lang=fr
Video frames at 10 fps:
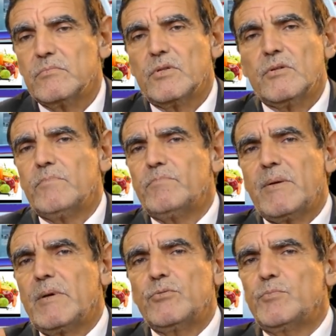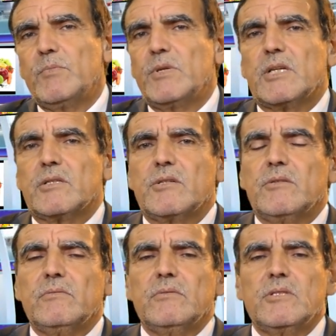on a pas mal de
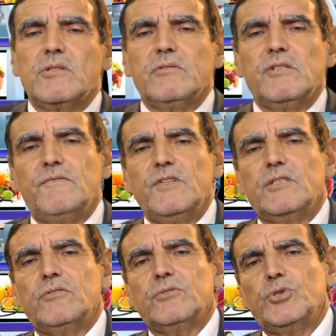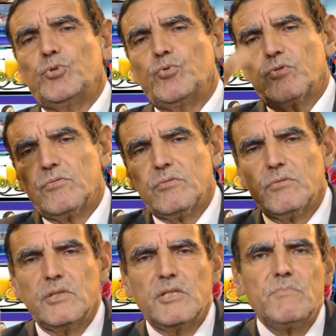publications scientifiques, dans des
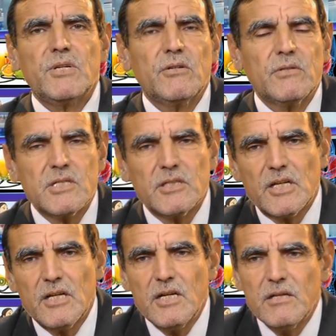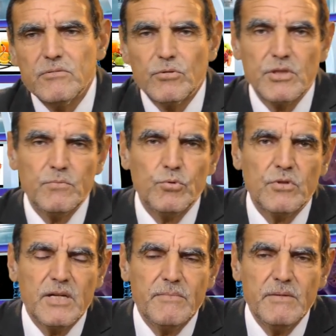journaux imminents, etc., dans des
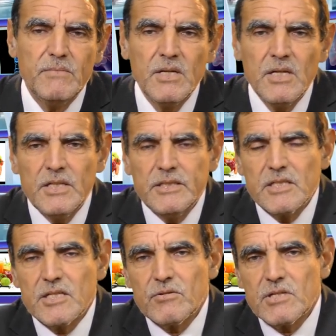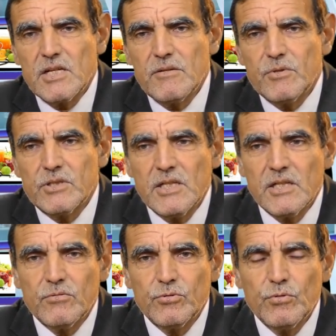bouquins même, des sciences
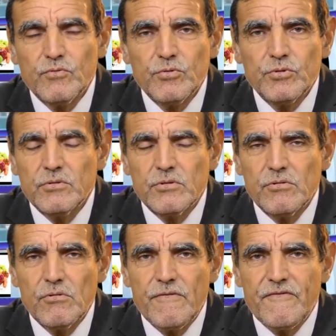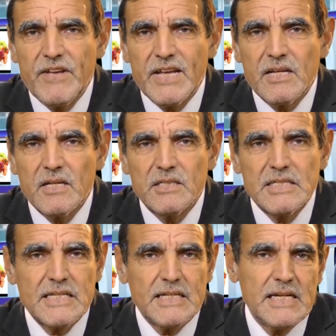alimentaires, on trouve toujours que le fer
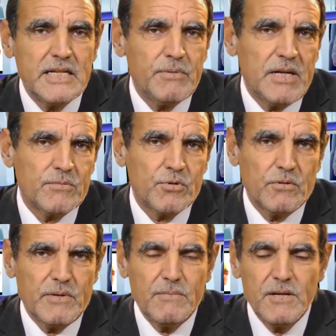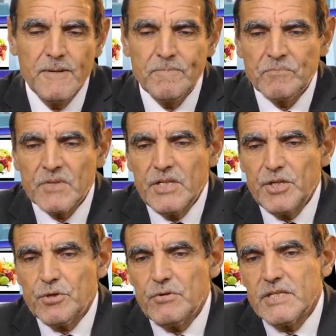des céréales n'est pas absorbable
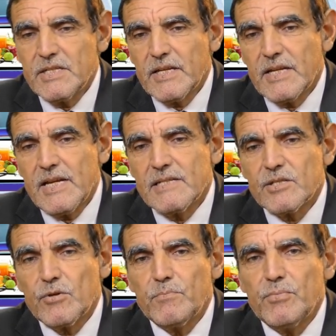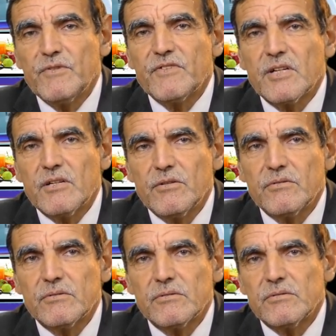et que les céréales sont pauvres
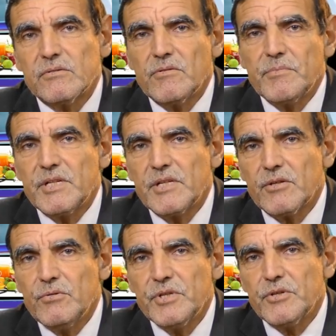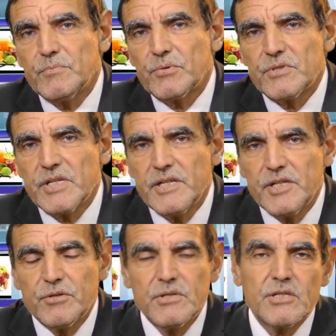en, minéraux et en protéines
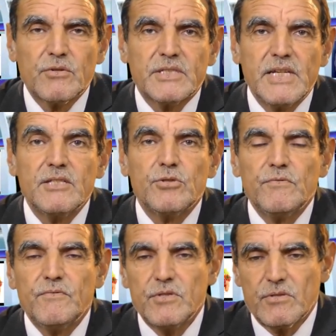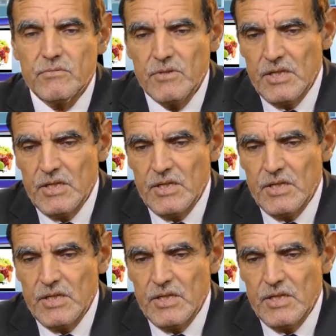et qu'ils sont insuffisants